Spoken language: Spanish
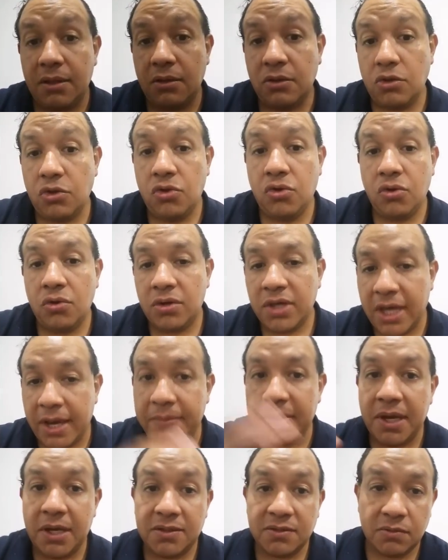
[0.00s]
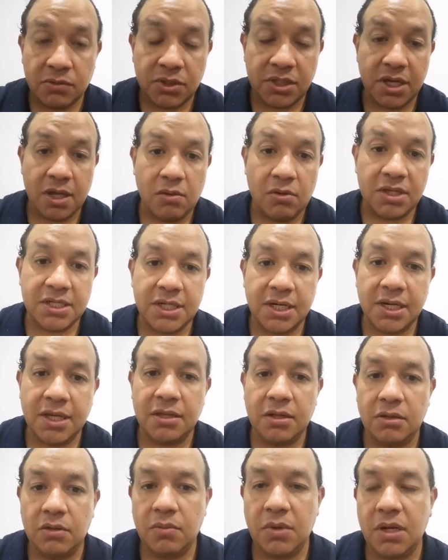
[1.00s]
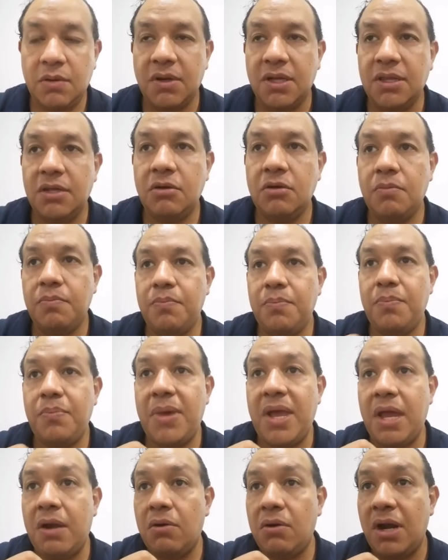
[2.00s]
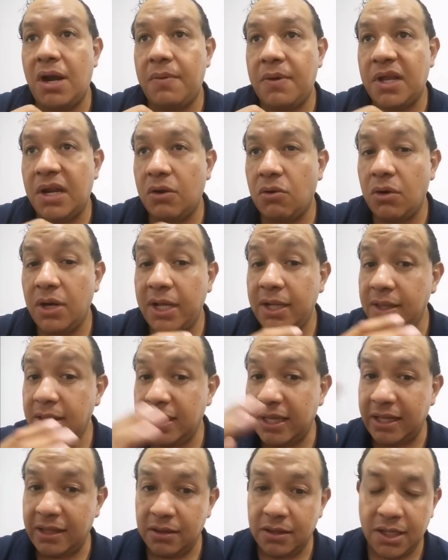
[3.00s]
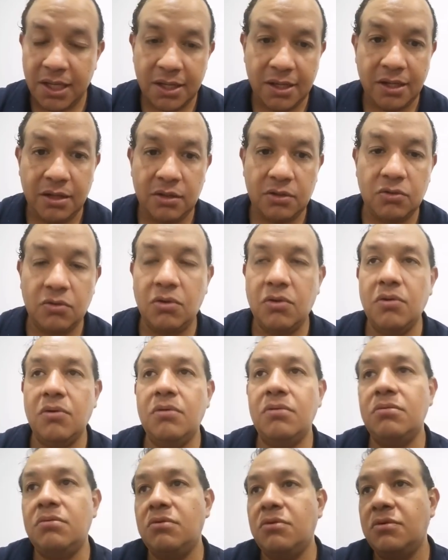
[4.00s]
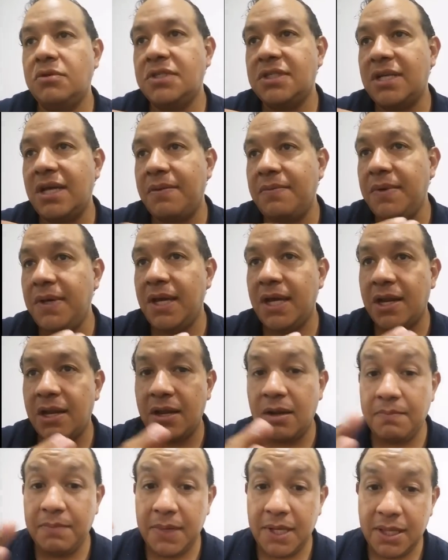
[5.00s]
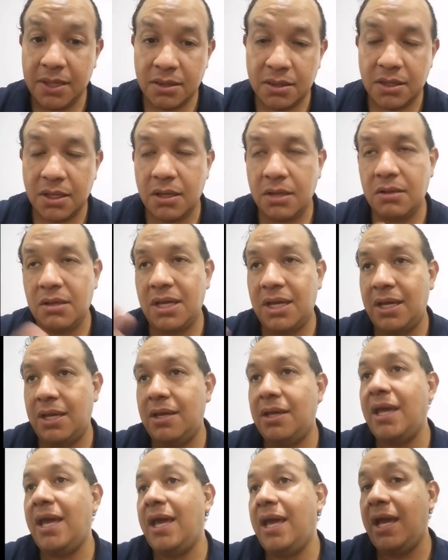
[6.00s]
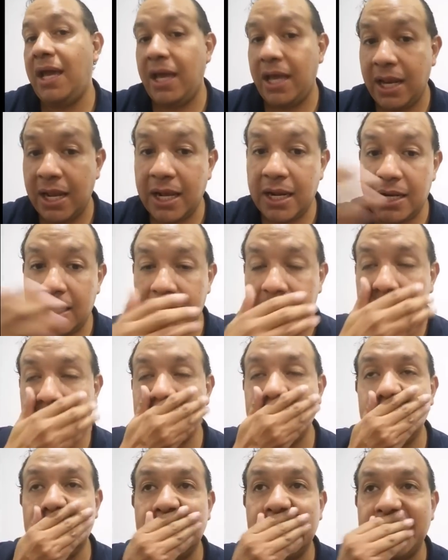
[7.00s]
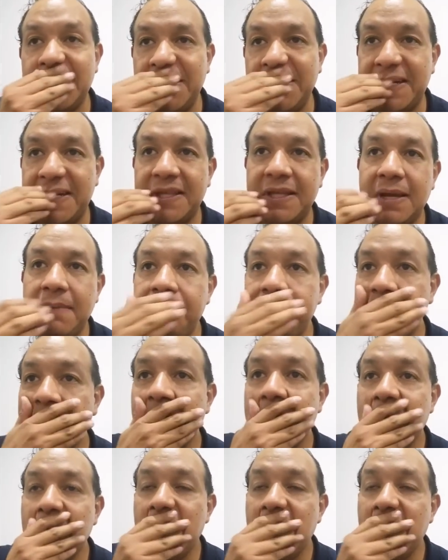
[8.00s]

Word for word: yo ya había escuchado acerca del doble cuántico, pero la verdad no le entendía del todo, no sabía realmente qué era ciencia cierta